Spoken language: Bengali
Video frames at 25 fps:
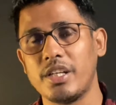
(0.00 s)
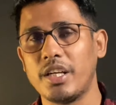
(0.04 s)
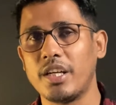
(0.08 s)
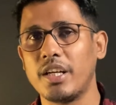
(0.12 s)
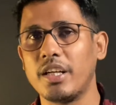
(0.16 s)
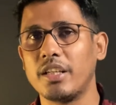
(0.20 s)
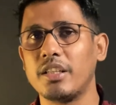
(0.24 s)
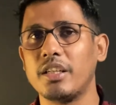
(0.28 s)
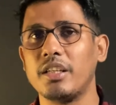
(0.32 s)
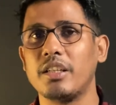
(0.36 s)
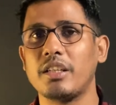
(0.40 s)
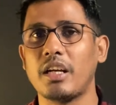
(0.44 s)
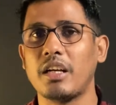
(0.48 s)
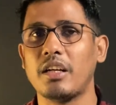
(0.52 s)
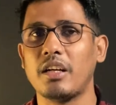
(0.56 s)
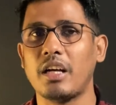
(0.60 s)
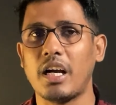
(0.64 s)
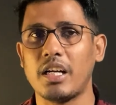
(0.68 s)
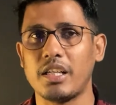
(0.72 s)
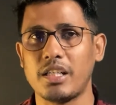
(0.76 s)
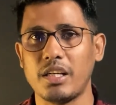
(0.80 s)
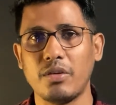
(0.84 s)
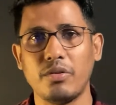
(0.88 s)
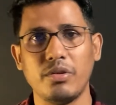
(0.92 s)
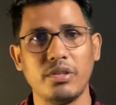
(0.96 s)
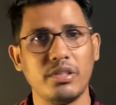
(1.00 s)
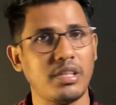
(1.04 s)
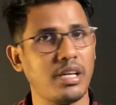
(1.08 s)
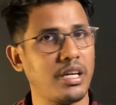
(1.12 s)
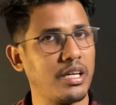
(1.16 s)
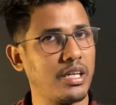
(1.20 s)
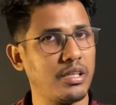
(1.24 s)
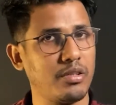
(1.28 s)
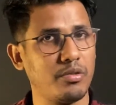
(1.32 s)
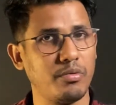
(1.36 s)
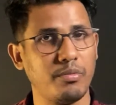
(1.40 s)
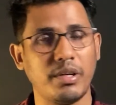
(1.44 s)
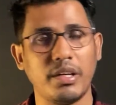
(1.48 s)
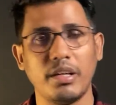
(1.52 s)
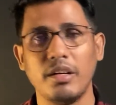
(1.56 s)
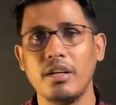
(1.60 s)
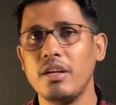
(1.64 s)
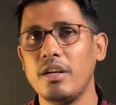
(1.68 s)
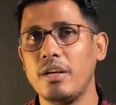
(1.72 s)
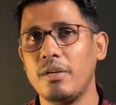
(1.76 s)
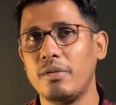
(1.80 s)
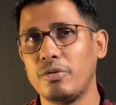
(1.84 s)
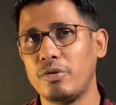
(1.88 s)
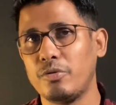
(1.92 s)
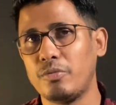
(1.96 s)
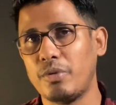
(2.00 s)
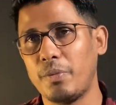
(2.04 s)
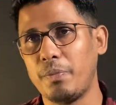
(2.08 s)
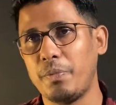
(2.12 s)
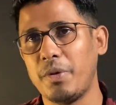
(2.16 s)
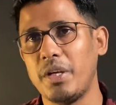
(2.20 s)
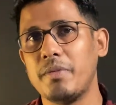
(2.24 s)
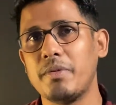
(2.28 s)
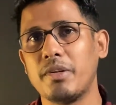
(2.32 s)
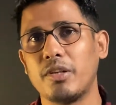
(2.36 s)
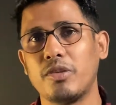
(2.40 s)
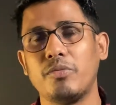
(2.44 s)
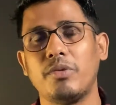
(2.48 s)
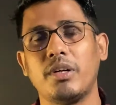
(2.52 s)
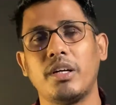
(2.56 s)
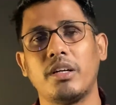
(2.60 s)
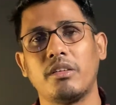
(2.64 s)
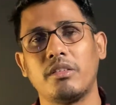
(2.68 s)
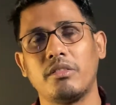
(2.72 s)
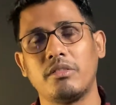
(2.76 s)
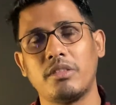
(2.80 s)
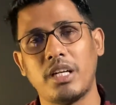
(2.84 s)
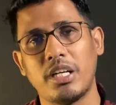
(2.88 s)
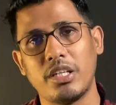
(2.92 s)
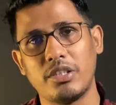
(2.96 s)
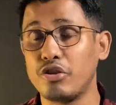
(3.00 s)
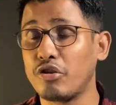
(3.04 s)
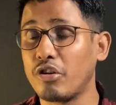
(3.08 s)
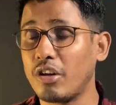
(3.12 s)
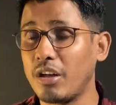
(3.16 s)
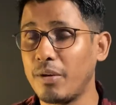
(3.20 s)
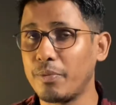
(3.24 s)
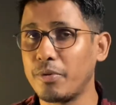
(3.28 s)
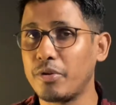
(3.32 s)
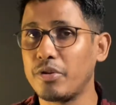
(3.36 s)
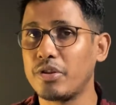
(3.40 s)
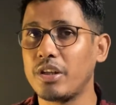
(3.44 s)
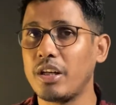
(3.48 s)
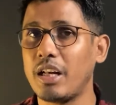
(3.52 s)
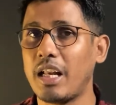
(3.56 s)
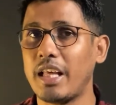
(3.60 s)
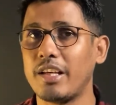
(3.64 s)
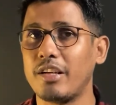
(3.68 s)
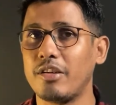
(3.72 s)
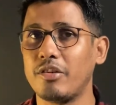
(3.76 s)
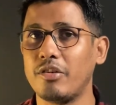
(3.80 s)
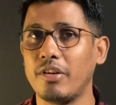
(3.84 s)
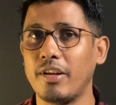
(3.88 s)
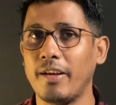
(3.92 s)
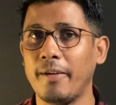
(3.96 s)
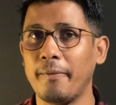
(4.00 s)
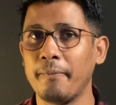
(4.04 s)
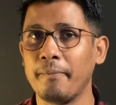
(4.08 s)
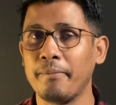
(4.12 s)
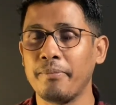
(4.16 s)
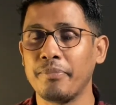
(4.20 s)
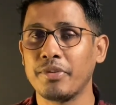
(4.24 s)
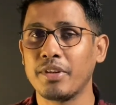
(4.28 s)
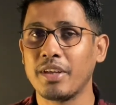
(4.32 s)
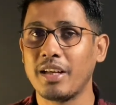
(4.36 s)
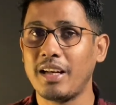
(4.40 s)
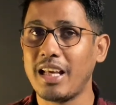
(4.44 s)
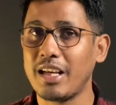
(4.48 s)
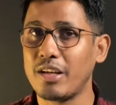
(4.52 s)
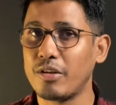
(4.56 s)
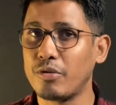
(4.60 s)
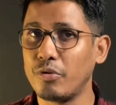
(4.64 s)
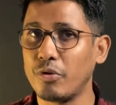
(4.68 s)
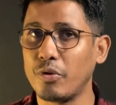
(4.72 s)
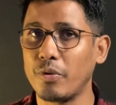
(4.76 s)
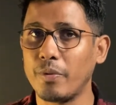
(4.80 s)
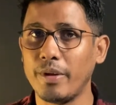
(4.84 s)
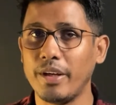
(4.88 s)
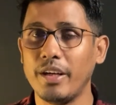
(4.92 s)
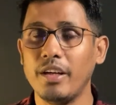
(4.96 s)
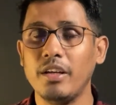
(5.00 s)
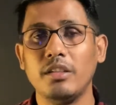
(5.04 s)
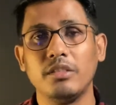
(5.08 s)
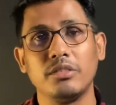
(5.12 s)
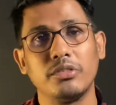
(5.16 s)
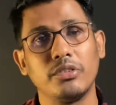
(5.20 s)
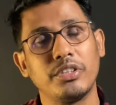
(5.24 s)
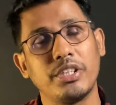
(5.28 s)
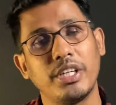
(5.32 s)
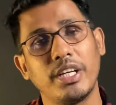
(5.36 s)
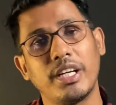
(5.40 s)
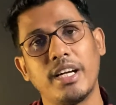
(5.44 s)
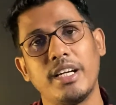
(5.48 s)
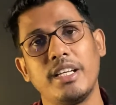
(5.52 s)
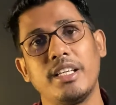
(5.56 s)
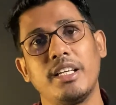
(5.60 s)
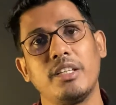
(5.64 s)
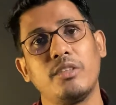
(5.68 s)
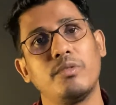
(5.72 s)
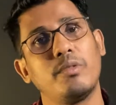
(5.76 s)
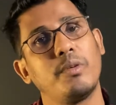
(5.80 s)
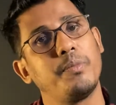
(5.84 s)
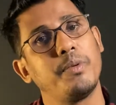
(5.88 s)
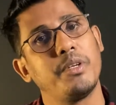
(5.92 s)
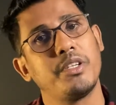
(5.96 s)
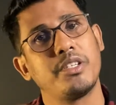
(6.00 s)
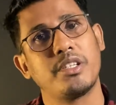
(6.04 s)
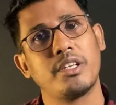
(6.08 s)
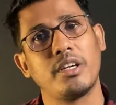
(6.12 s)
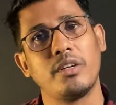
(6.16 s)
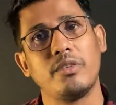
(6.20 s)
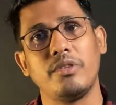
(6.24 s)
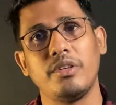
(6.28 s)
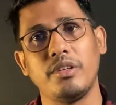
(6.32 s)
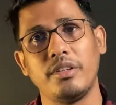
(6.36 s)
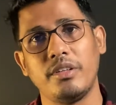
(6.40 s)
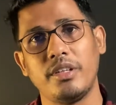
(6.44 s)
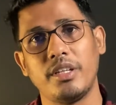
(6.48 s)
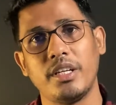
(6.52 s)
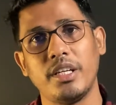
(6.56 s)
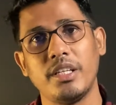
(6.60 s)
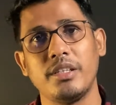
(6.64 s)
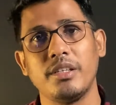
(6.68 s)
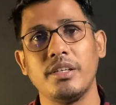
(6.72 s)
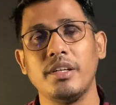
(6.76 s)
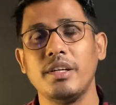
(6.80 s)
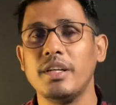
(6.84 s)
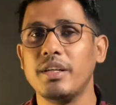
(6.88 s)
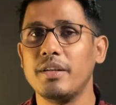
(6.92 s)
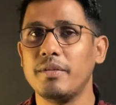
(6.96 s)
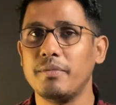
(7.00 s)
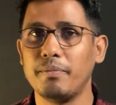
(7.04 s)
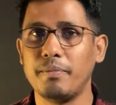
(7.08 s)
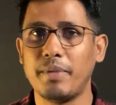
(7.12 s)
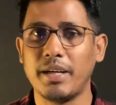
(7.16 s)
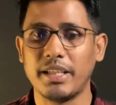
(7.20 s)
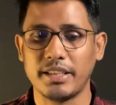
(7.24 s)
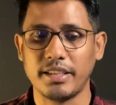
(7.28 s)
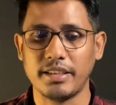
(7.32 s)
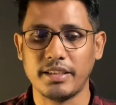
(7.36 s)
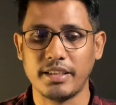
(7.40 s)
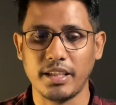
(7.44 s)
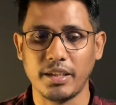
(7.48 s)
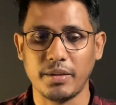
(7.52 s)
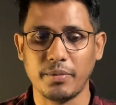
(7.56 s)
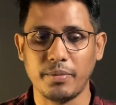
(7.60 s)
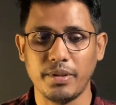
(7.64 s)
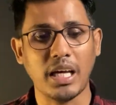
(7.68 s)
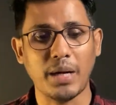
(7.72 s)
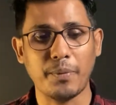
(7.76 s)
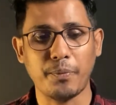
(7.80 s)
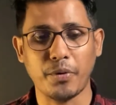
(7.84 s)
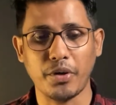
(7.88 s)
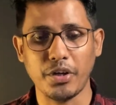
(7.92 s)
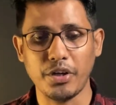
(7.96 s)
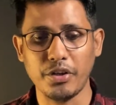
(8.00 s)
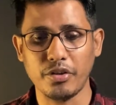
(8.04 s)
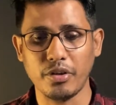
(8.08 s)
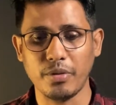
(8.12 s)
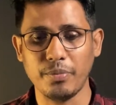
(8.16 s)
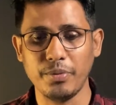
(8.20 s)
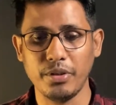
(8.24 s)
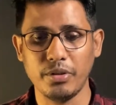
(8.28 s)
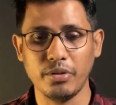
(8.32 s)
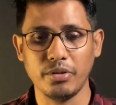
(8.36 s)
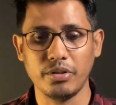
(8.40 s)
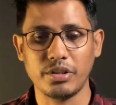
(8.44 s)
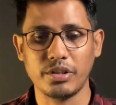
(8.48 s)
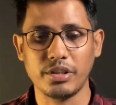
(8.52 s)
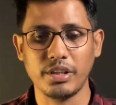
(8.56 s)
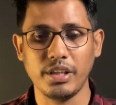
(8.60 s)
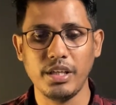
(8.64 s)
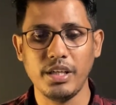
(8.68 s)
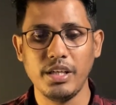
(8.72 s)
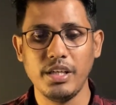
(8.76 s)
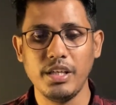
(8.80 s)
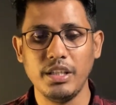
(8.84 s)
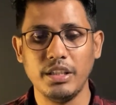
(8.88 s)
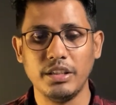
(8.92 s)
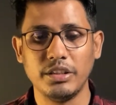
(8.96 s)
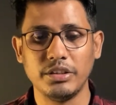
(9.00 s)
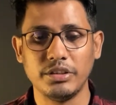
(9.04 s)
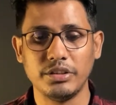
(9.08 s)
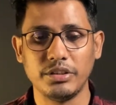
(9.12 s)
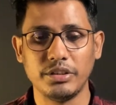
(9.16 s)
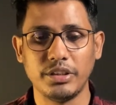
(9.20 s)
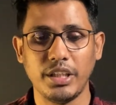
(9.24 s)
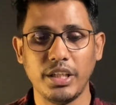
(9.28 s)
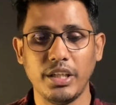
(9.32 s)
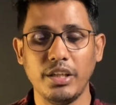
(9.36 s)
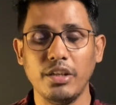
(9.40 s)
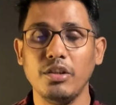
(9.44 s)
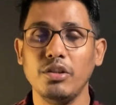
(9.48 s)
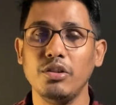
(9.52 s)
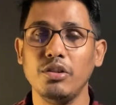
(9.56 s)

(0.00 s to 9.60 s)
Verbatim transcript: সেই ক্ষেত্রে আশা করি তাকে তোমার তোমার পেজ বা তোমার কার্যকলাপকে সে লাইক করে লাইক করবে তো সেখানে গিয়ে তোমার পেজটারও ইনক্রিজ বাড়তে থাকবে তারপরের টপিক হচ্ছে যে